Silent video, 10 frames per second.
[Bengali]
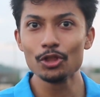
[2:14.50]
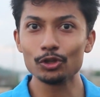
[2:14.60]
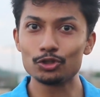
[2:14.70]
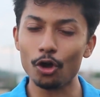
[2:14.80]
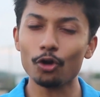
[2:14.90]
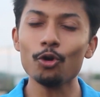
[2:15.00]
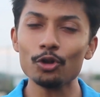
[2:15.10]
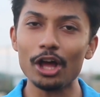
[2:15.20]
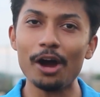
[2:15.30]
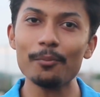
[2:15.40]
তো
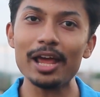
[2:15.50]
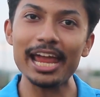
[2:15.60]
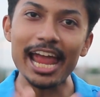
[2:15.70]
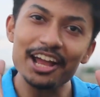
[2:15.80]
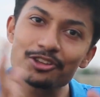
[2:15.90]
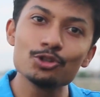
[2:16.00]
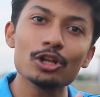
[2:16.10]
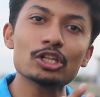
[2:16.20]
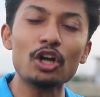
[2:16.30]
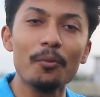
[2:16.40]
যখন আমরা
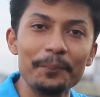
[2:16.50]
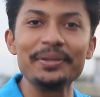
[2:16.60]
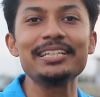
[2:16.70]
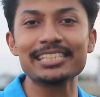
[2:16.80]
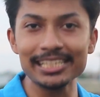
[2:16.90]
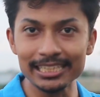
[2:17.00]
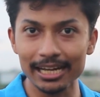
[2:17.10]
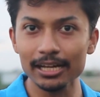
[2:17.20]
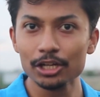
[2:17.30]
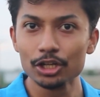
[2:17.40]
অ্যাকচুয়াল কম্পিটিশনটা
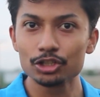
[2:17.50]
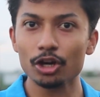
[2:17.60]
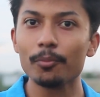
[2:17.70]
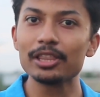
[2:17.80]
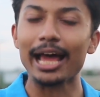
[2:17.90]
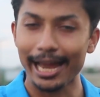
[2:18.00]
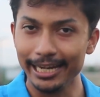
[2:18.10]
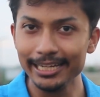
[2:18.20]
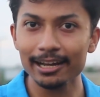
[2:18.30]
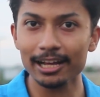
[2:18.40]
সম্বন্ধে
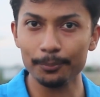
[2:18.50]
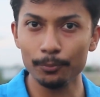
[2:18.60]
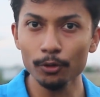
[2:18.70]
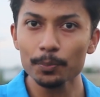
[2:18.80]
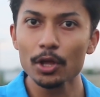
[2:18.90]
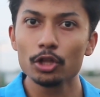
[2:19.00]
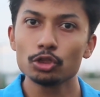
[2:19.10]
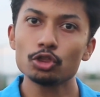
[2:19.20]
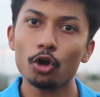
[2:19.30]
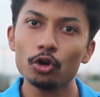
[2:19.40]
আইডিয়া রাখবো
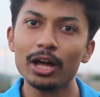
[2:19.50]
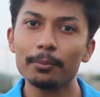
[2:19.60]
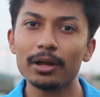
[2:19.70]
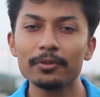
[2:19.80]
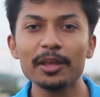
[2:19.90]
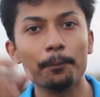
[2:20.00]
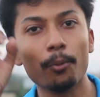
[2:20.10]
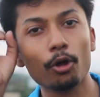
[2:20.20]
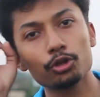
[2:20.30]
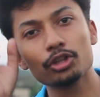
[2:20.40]
তখন আমরা আমাদের
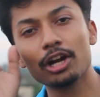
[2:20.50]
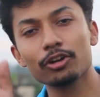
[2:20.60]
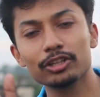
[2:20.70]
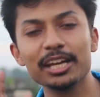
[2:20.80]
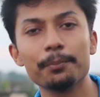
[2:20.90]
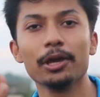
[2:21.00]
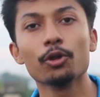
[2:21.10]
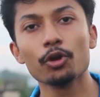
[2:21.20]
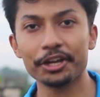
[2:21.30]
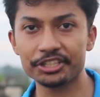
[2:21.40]
বদ্ধ ধারণা থেকে বের
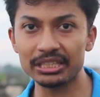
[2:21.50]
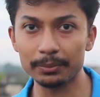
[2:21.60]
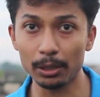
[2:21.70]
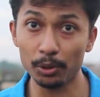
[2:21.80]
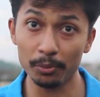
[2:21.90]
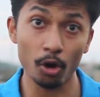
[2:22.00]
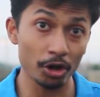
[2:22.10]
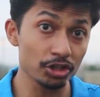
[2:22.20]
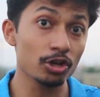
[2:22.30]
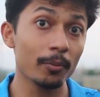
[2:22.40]
হয়ে আসতে পারবো এবং
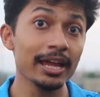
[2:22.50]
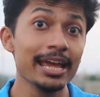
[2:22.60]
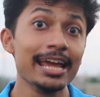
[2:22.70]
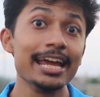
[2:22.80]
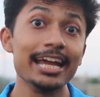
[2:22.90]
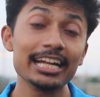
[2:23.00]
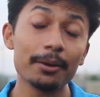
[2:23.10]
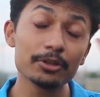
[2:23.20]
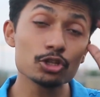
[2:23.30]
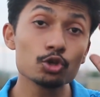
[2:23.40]
অনেক সময় এটা
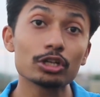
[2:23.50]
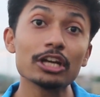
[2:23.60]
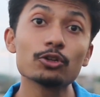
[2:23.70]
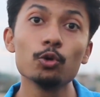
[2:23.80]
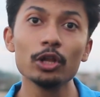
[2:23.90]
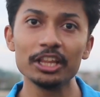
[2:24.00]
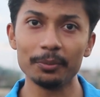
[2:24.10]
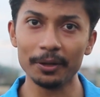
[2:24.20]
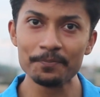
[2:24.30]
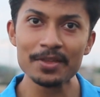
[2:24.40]
আমাদের চোখ কান খুলে
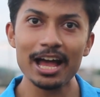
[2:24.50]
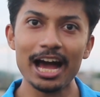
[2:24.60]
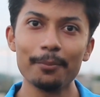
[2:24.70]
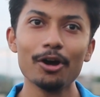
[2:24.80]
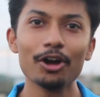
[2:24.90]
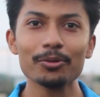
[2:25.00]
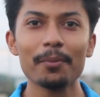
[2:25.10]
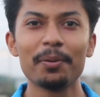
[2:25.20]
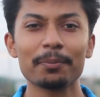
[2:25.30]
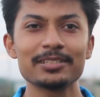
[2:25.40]
দিবে আমরা হয়তো
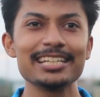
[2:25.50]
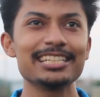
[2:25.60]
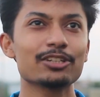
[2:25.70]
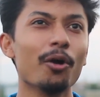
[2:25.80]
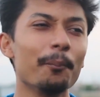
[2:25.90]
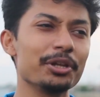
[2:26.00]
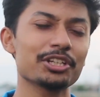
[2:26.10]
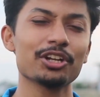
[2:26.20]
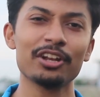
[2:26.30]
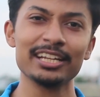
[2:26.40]
ভাবছি যে
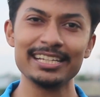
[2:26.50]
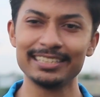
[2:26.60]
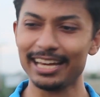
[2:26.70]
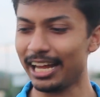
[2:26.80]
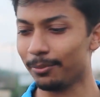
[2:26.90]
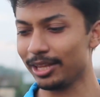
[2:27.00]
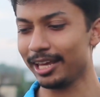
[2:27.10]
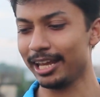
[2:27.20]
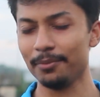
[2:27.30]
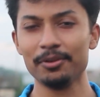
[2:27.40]
কম্পিটিশন অনেক ইজি আর আমি তো
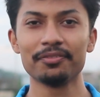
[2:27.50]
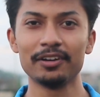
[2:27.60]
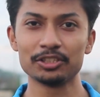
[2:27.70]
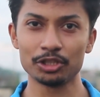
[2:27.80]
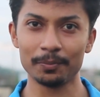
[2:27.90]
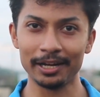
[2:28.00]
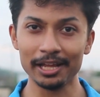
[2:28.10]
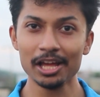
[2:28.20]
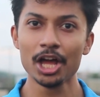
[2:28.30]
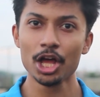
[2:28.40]
এখানে এমনি ফার্স্ট হতে পারি
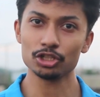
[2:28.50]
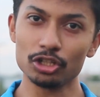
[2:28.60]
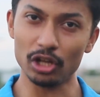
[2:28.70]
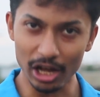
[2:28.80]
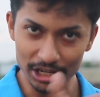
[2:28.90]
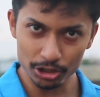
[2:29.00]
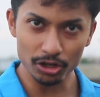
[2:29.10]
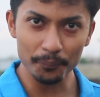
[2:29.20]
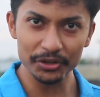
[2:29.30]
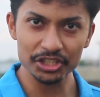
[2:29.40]
যখন আসল
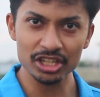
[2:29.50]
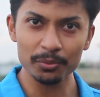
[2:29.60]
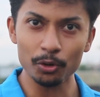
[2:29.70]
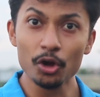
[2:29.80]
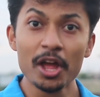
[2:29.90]
কম্পিটিশনে যাব